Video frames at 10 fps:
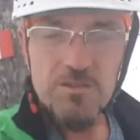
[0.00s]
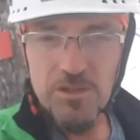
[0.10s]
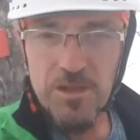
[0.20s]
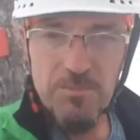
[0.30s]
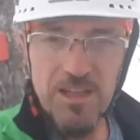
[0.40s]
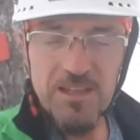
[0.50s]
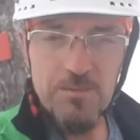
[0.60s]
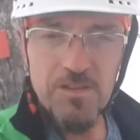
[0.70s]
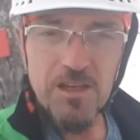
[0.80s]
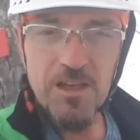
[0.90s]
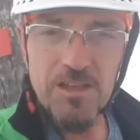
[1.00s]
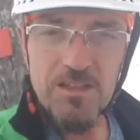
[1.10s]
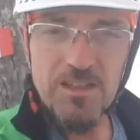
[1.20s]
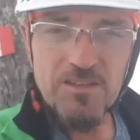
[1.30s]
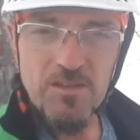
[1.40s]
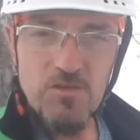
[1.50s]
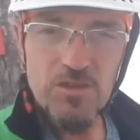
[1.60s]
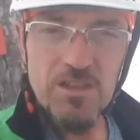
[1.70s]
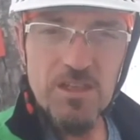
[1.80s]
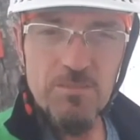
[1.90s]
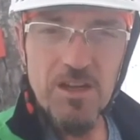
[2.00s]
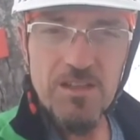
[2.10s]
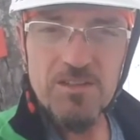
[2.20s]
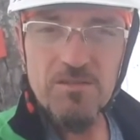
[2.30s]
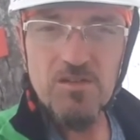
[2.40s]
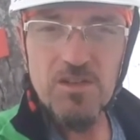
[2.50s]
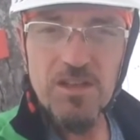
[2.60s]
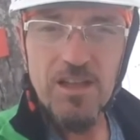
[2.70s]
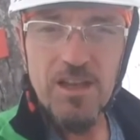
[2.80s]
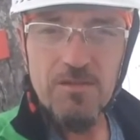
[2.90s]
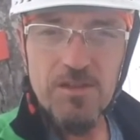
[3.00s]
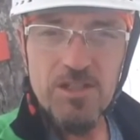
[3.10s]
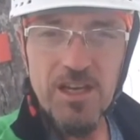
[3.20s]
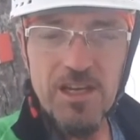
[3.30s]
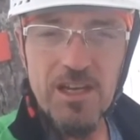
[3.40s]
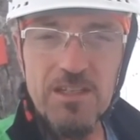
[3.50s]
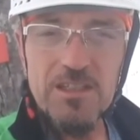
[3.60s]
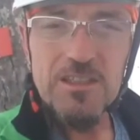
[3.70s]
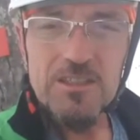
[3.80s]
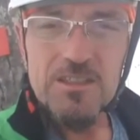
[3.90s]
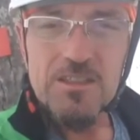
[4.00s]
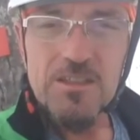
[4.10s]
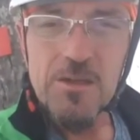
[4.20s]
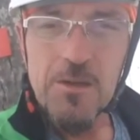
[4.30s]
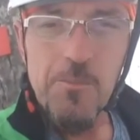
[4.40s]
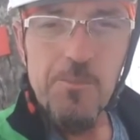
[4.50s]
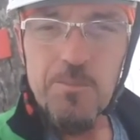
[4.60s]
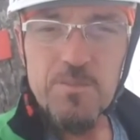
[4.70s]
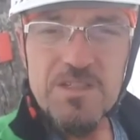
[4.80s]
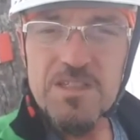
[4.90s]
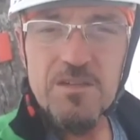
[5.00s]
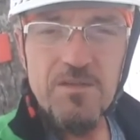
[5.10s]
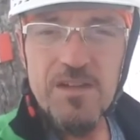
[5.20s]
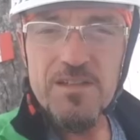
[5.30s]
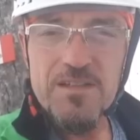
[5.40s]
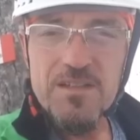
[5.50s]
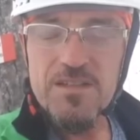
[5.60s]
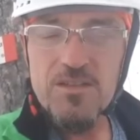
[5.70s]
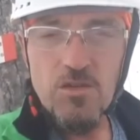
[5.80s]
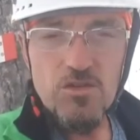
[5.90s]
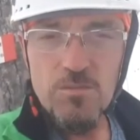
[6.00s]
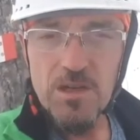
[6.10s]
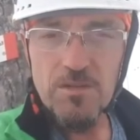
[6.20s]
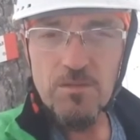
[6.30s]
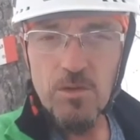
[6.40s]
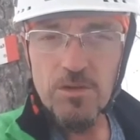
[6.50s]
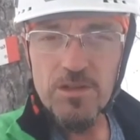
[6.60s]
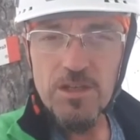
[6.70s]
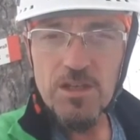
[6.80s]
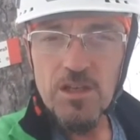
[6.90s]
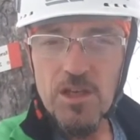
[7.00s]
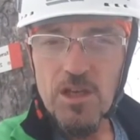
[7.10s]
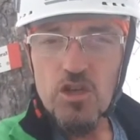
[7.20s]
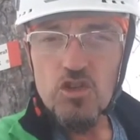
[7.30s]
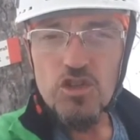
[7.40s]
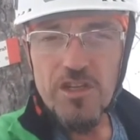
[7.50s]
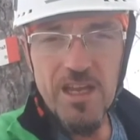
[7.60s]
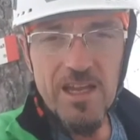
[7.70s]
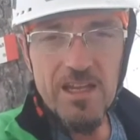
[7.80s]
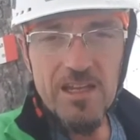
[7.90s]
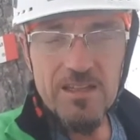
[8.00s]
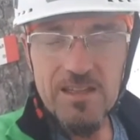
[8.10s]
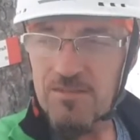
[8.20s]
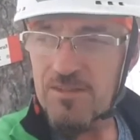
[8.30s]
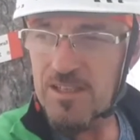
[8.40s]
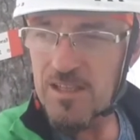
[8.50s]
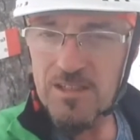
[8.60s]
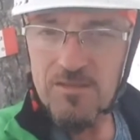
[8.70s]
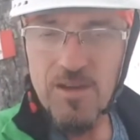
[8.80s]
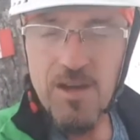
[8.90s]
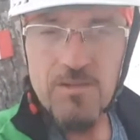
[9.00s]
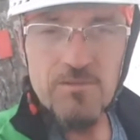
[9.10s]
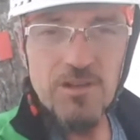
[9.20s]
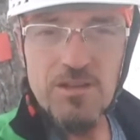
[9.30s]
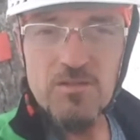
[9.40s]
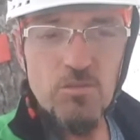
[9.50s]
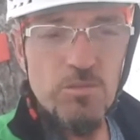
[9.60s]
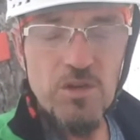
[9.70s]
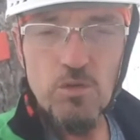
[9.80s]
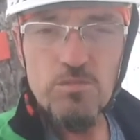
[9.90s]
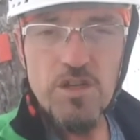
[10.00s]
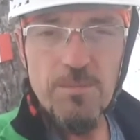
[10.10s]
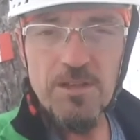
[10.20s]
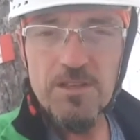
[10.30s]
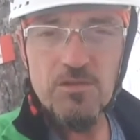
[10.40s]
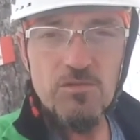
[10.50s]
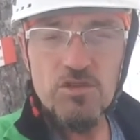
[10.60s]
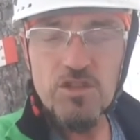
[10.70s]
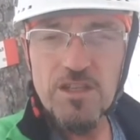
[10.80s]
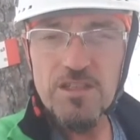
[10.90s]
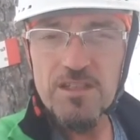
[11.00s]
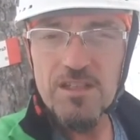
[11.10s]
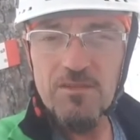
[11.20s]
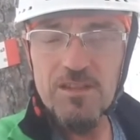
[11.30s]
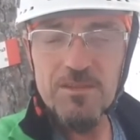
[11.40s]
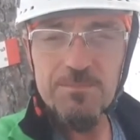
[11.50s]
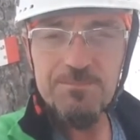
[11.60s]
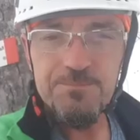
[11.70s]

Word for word: zu dem kleinen Gipfel da, äh, das war schon nicht geplant, das war schon ein kleiner Versteiger. Ähm, die Sichtverhältnisse sind noch schlimmer geworden. Schnee, Lawinengefahr, also um mich rum scheppern hier nur ständig die Lawinen.